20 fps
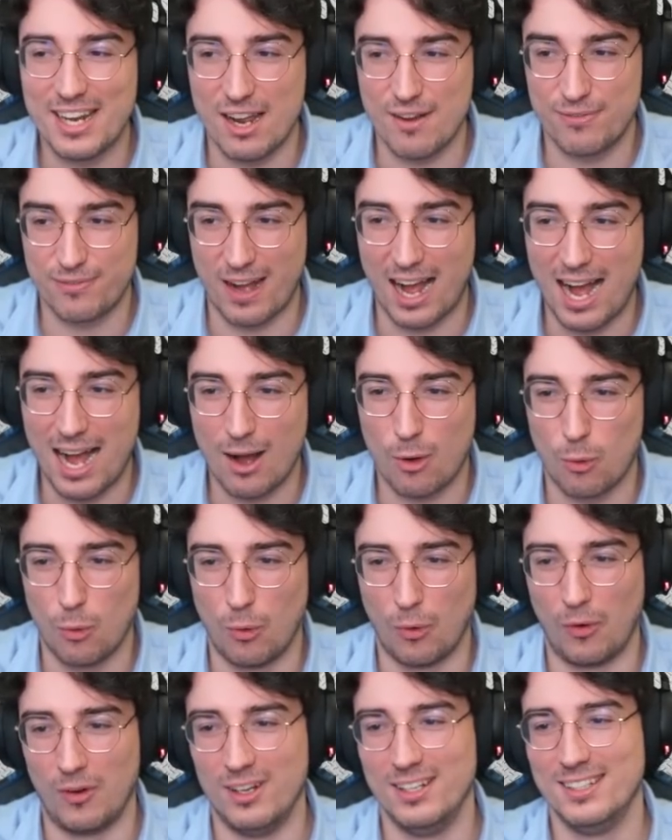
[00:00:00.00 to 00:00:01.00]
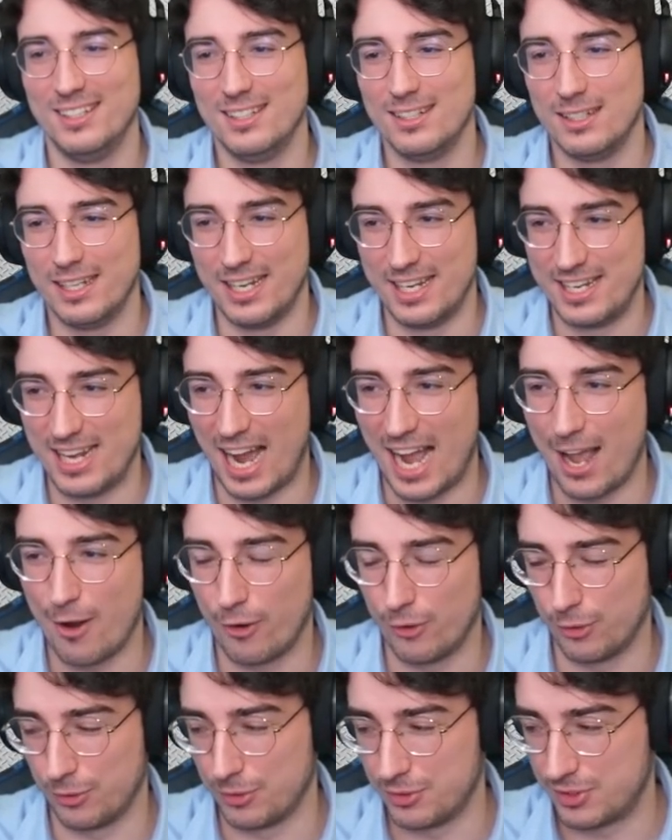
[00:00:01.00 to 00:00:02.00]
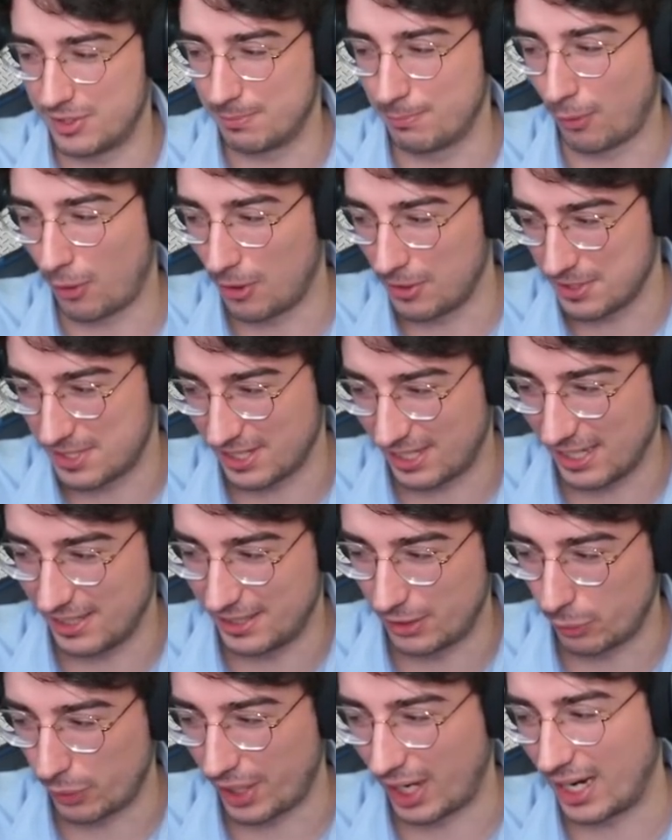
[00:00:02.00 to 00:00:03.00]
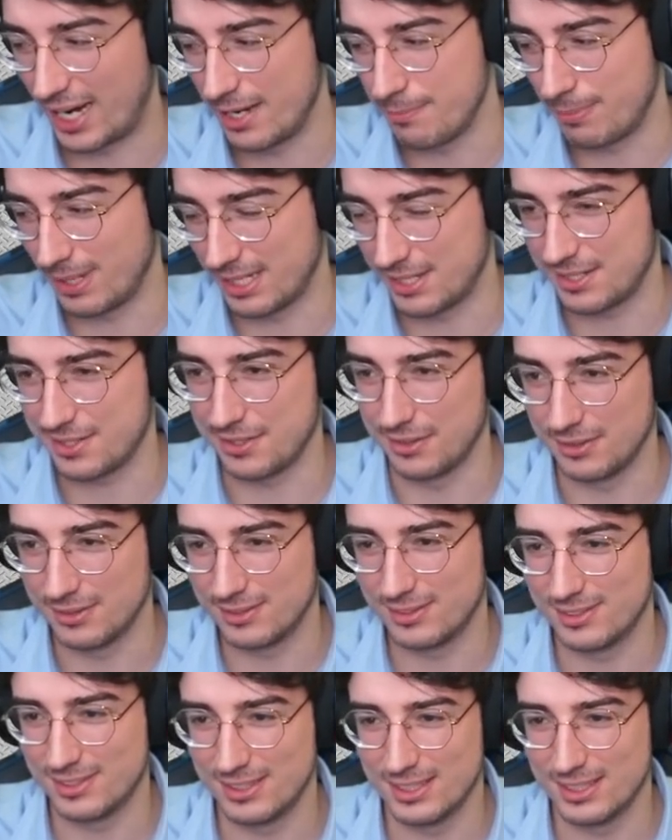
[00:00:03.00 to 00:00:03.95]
Erfahrung in die Iron- und Bronze-Kategorie reinpasst. Ne? Ja. Ne?